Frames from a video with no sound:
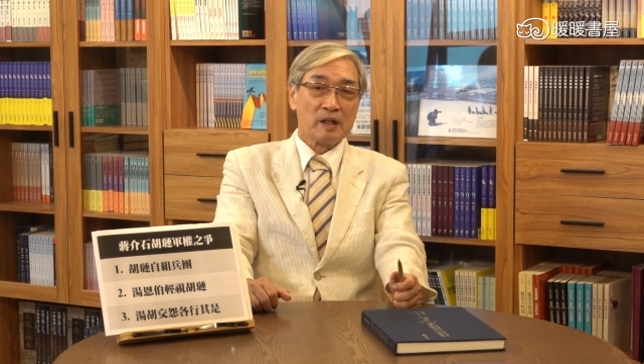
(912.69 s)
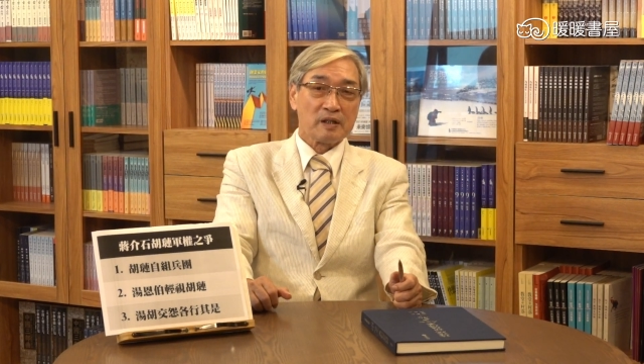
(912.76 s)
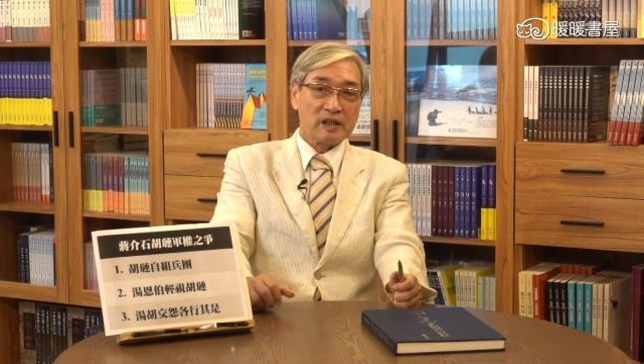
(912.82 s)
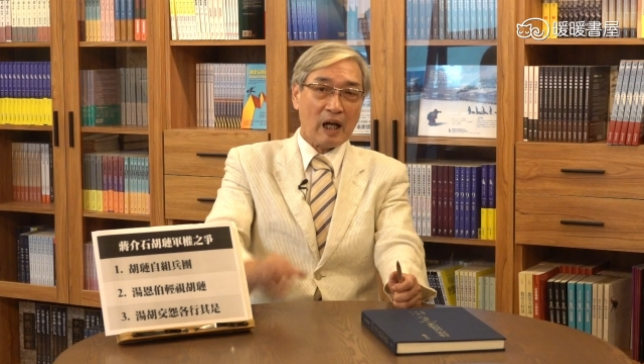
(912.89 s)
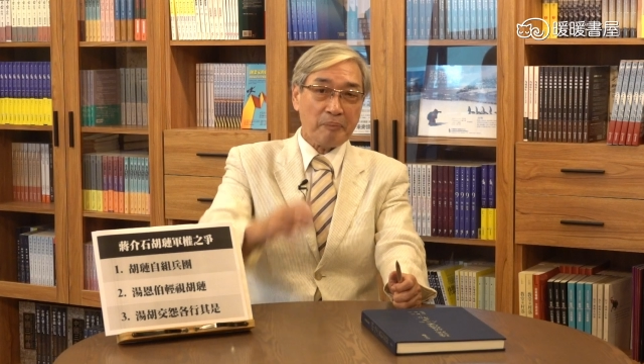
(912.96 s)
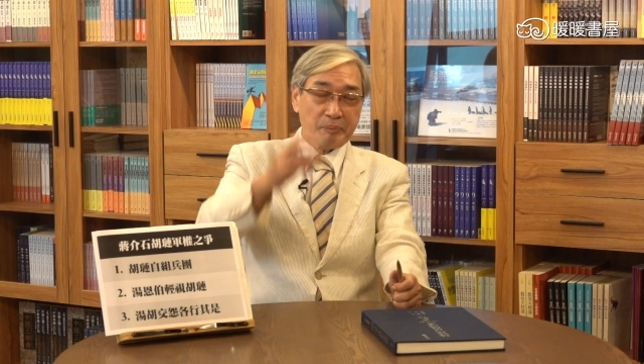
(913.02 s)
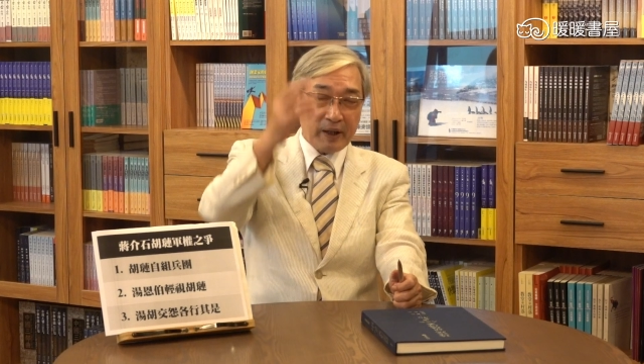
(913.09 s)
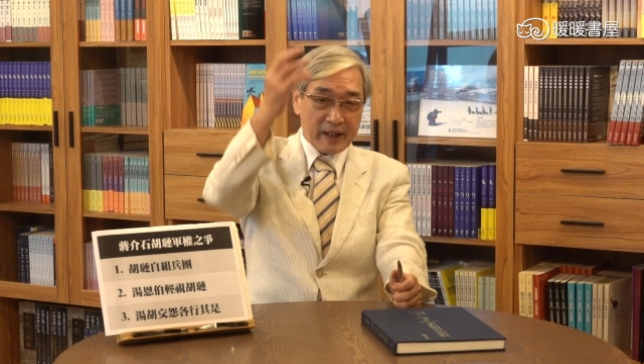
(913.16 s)

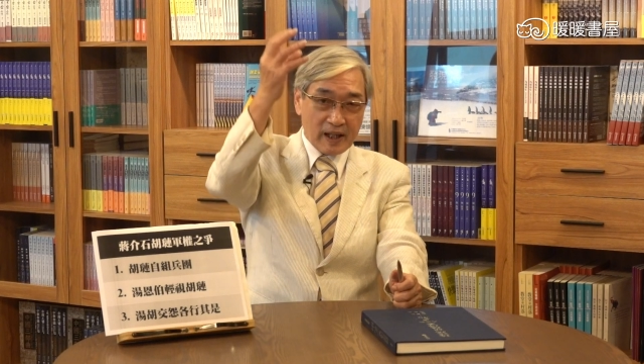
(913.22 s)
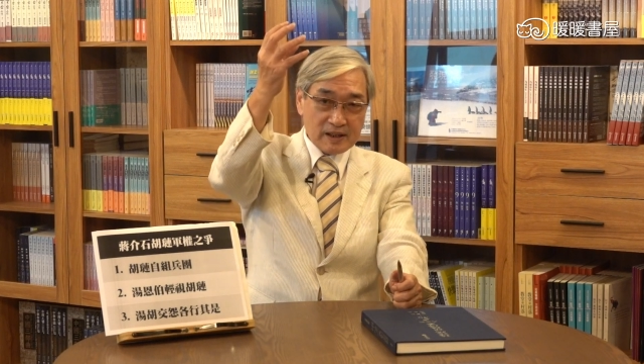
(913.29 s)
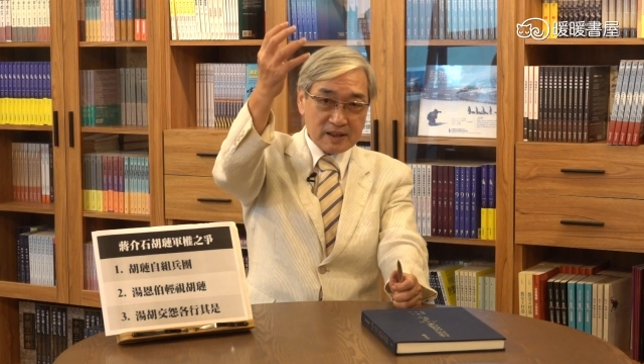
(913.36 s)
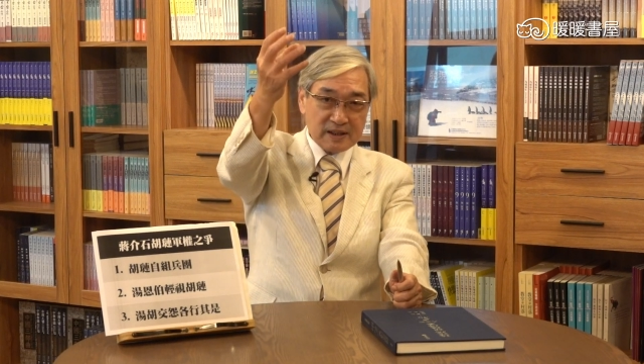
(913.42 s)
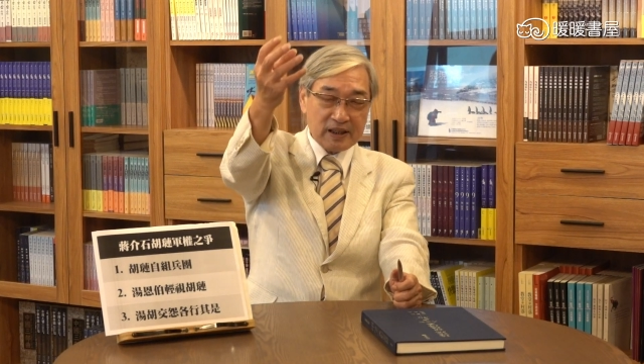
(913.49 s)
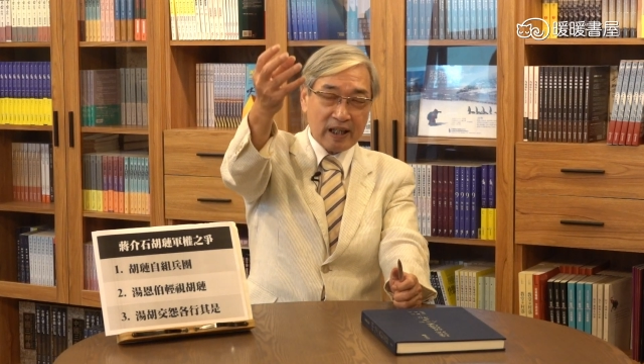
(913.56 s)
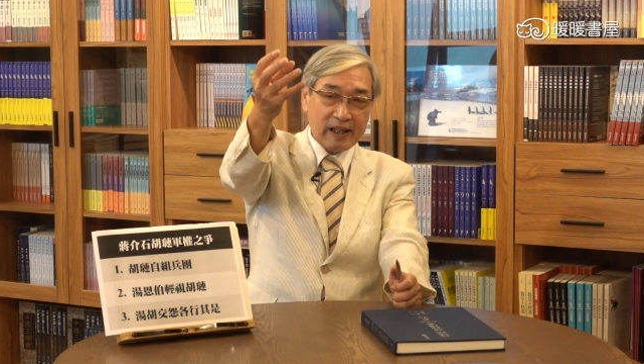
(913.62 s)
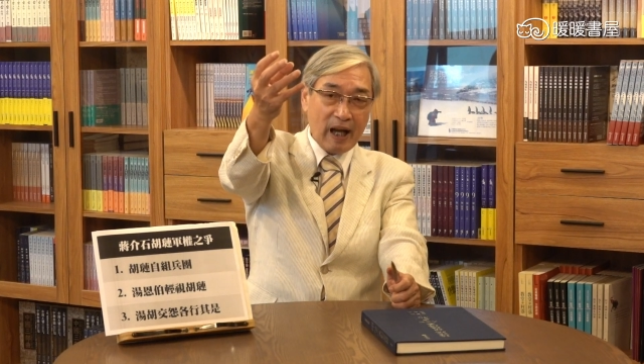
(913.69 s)
他本来
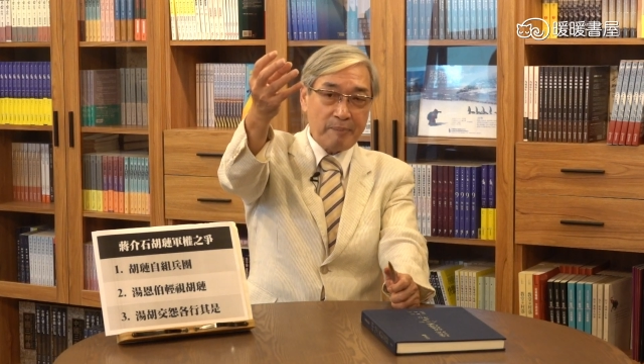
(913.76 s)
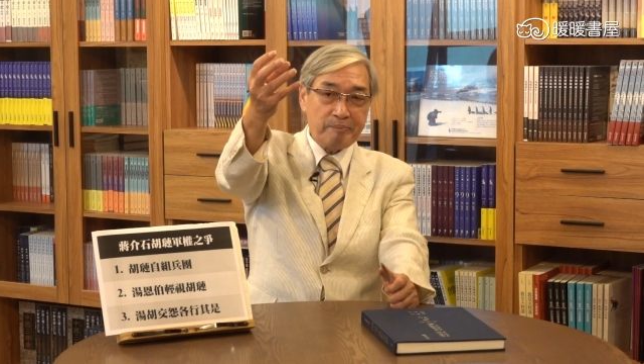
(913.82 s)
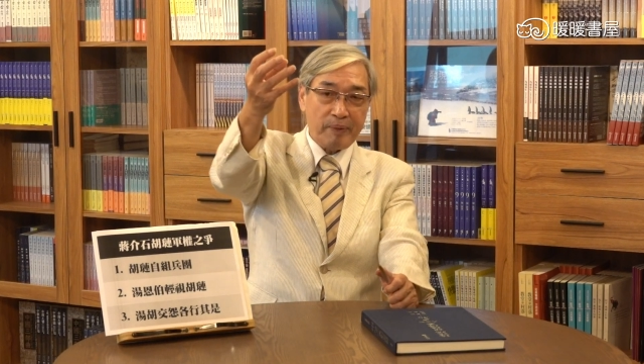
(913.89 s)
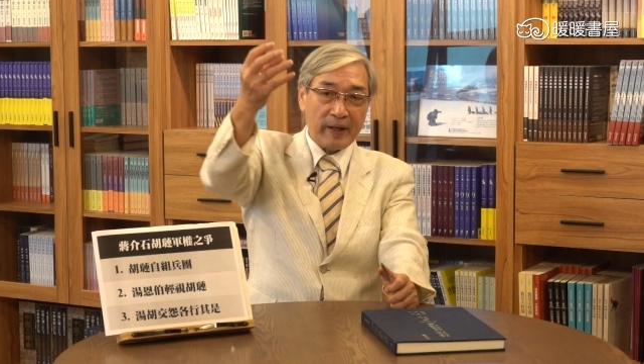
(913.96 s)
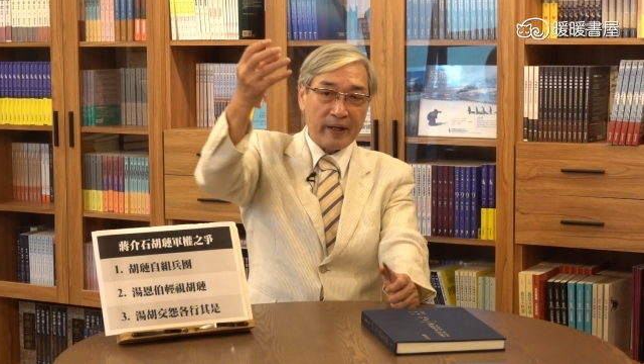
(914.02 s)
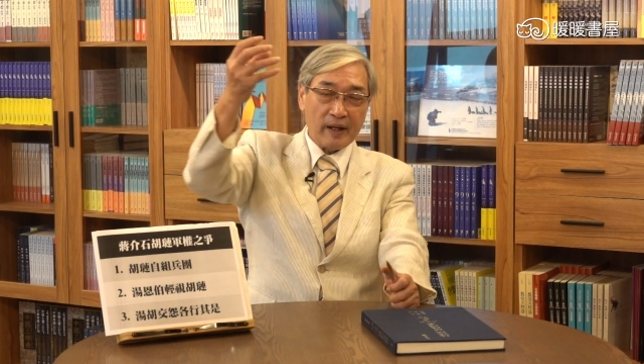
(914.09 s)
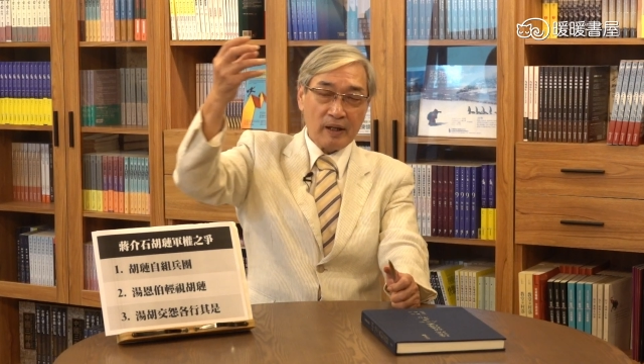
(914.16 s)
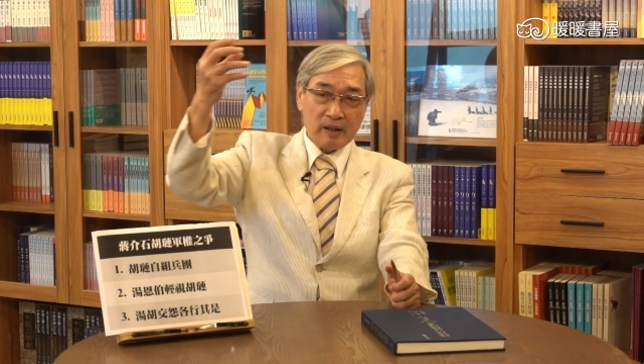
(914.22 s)
是在赣
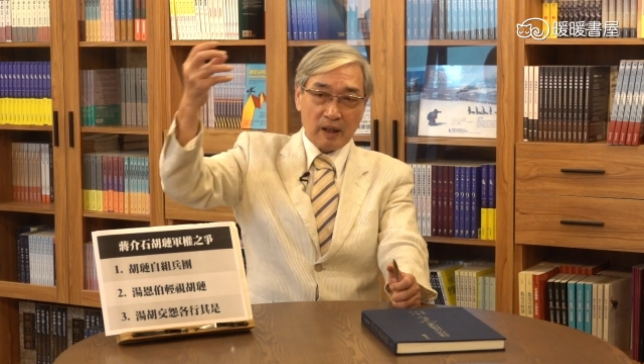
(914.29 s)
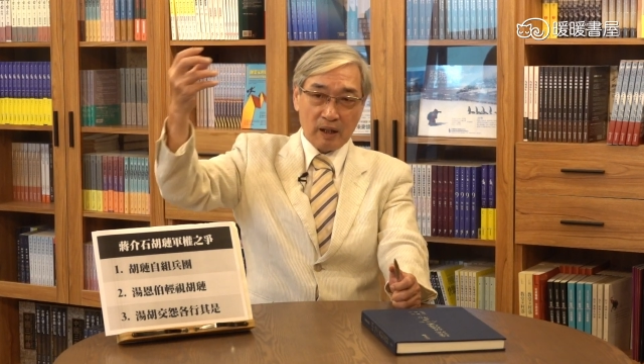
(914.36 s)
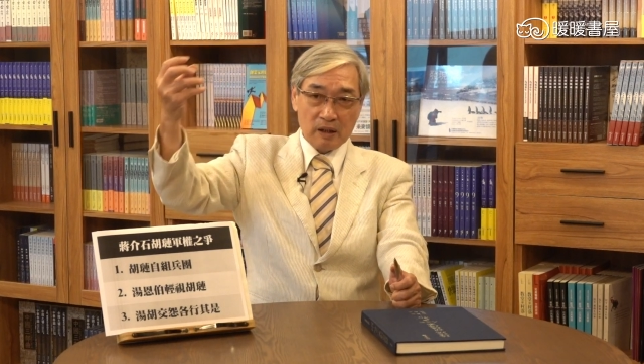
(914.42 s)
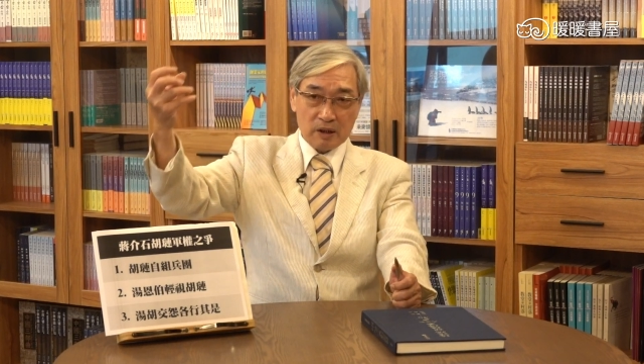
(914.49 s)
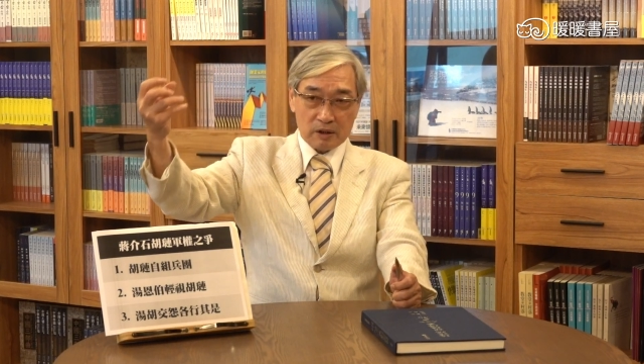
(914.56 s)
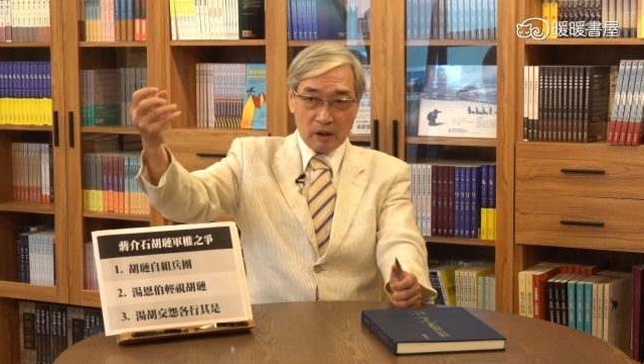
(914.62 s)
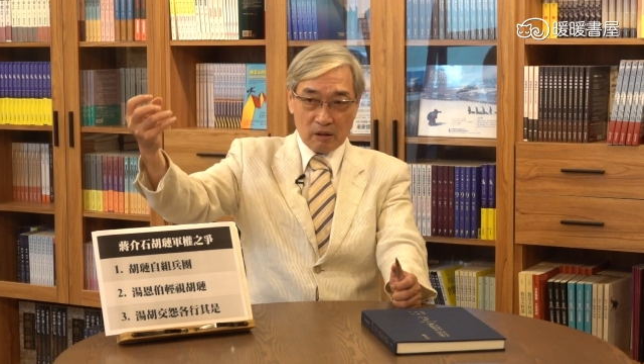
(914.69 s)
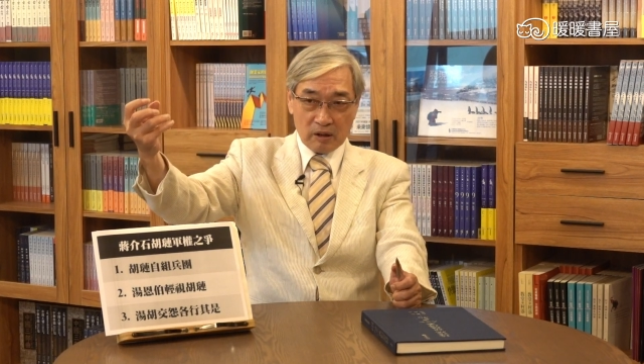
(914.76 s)
北，然
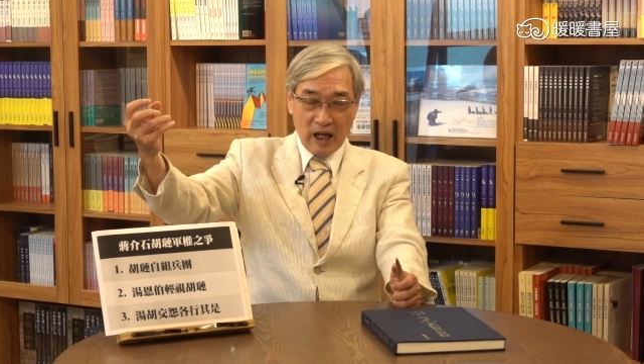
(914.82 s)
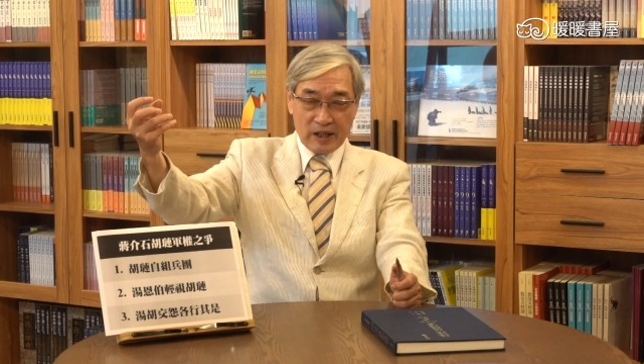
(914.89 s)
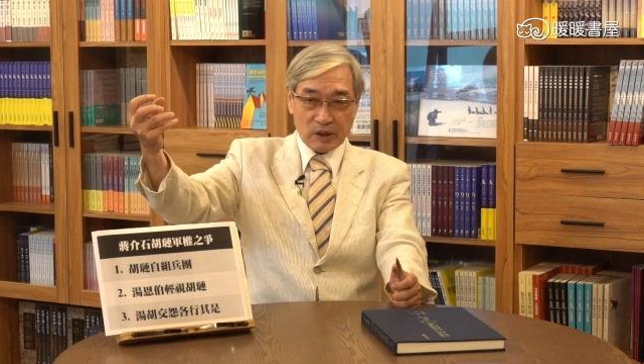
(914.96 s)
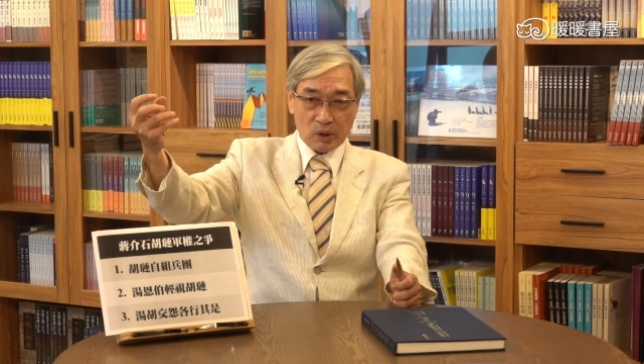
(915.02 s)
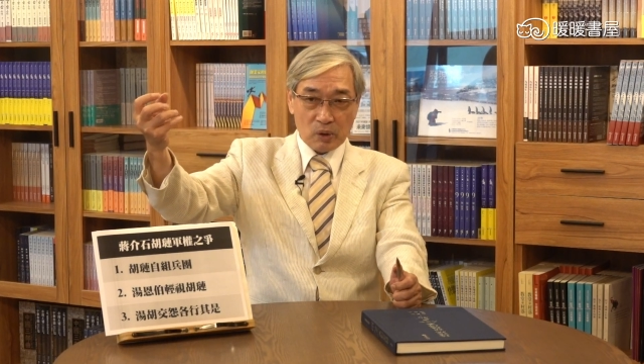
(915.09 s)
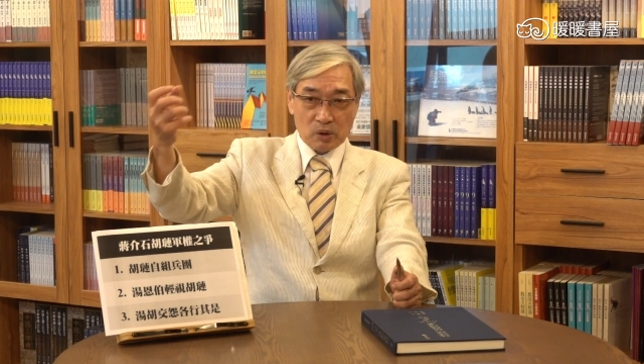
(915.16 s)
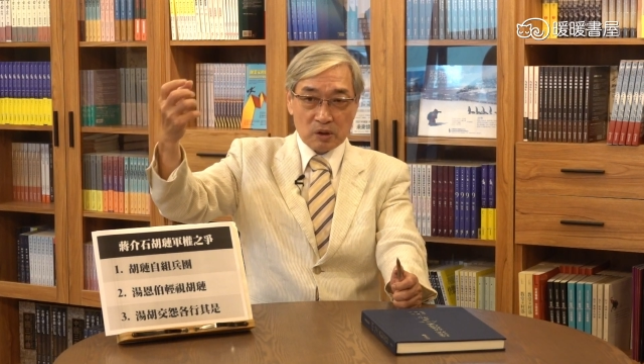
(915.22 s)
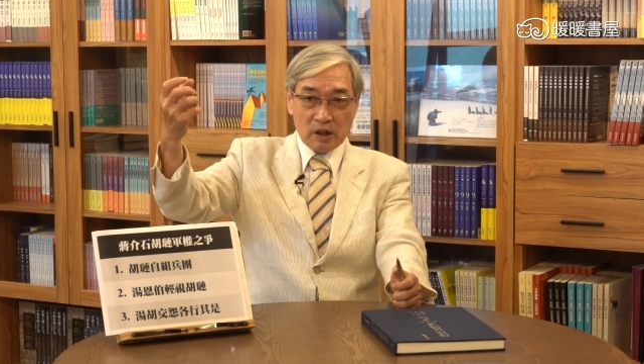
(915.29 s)
后到赣
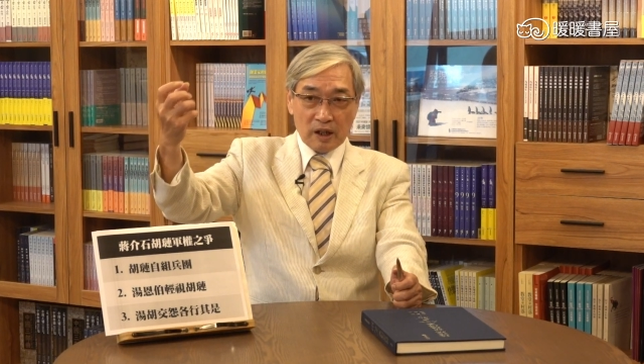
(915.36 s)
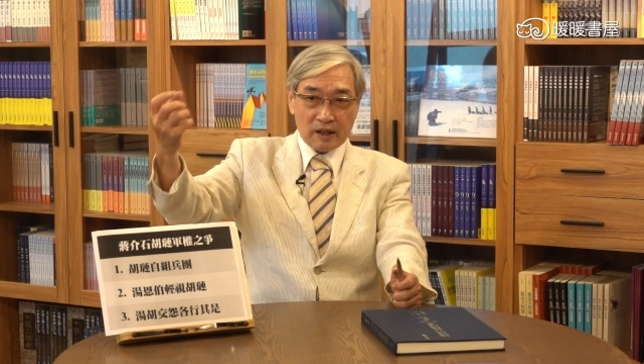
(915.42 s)
东，